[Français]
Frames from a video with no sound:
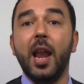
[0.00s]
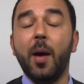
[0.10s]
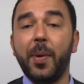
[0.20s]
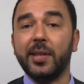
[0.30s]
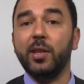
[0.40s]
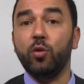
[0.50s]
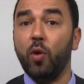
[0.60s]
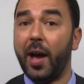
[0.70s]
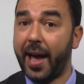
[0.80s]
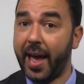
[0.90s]
La partie
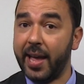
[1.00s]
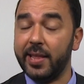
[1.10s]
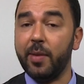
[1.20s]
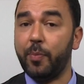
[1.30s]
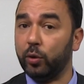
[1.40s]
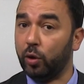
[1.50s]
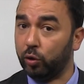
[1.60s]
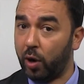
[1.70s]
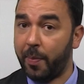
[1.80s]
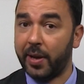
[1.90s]
2,
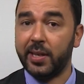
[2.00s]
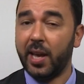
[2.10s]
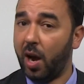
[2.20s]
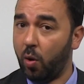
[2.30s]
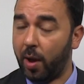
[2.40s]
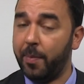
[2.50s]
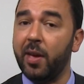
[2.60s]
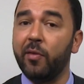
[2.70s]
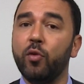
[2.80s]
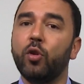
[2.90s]
indépendante de la partie 1, on l'a
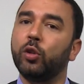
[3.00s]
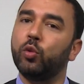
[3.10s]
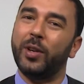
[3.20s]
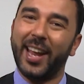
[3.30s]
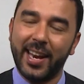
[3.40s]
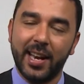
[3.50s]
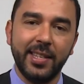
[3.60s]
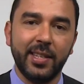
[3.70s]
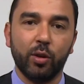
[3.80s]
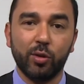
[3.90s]
bien vu quand on
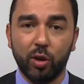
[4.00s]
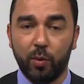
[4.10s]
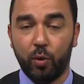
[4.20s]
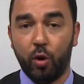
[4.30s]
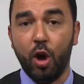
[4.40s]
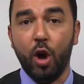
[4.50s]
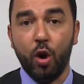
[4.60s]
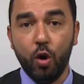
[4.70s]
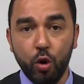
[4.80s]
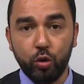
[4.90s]
analysait ensemble
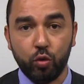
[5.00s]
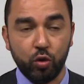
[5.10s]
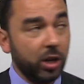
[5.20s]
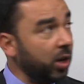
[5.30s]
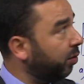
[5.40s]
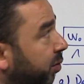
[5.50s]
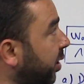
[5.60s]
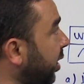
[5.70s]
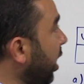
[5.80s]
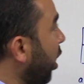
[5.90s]
le sujet. On vous
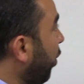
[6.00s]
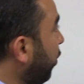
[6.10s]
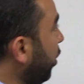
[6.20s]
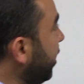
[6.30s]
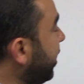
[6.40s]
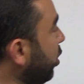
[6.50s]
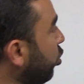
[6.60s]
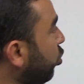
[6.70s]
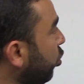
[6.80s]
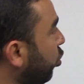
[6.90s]
dit, on vous donne ici
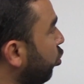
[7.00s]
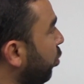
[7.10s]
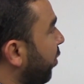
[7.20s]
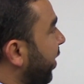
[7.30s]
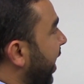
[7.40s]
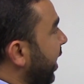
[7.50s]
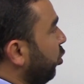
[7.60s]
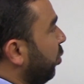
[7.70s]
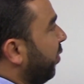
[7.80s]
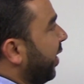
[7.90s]
une suite
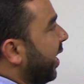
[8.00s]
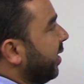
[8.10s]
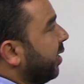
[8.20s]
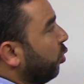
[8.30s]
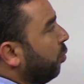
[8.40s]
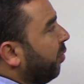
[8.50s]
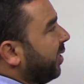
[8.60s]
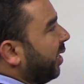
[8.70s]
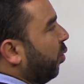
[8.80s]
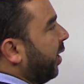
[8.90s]
Wn. Wn, c'est
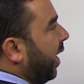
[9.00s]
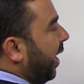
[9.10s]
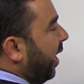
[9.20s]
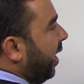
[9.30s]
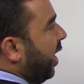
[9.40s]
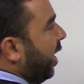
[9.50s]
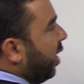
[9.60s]
W0 égale 1.